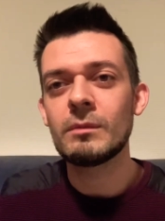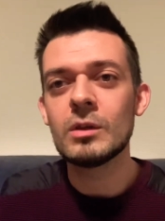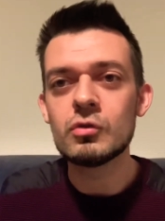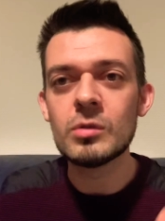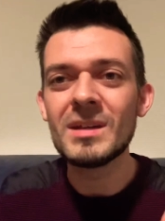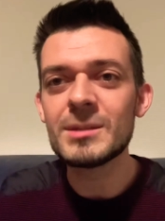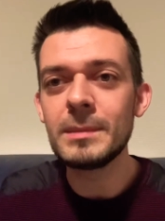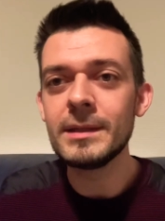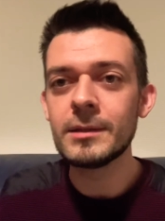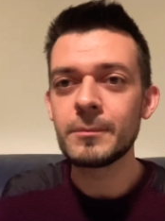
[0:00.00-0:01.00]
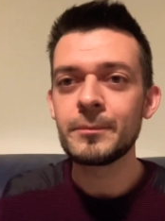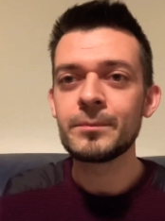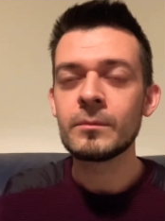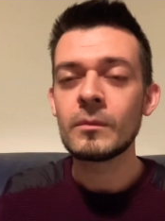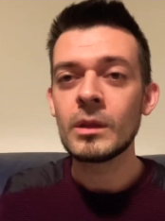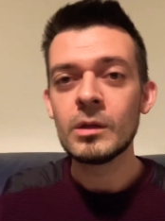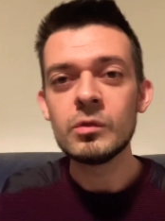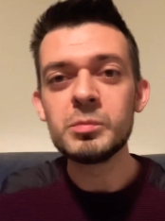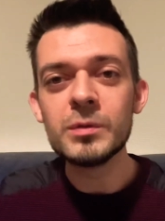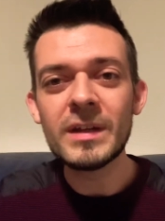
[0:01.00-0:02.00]
Je m'explique. Vous
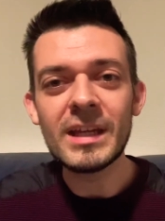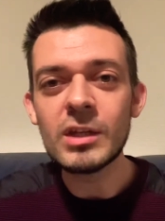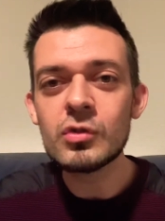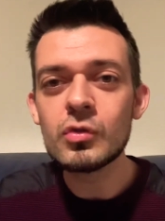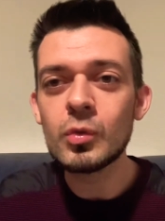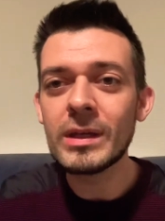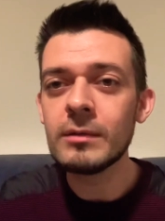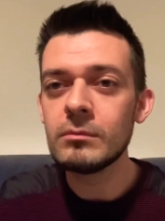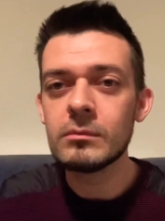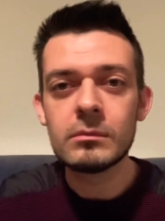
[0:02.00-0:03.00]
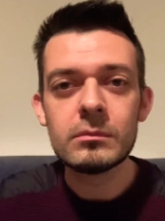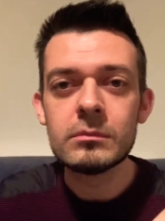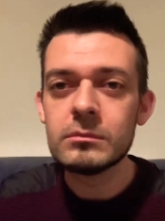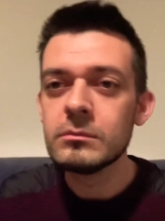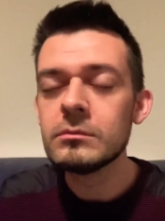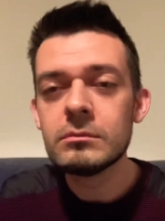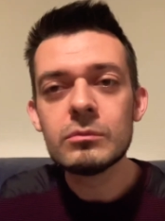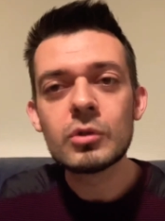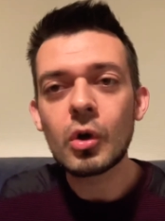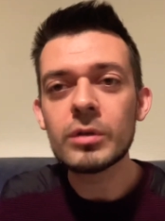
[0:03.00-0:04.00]
pouvez échouer
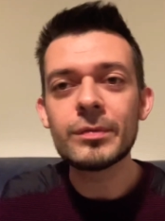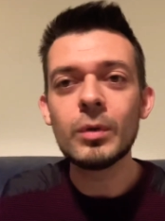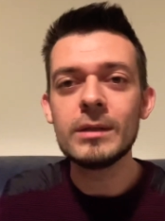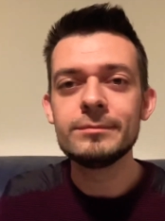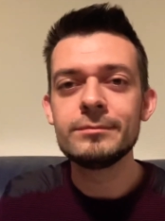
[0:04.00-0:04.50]
30 fois.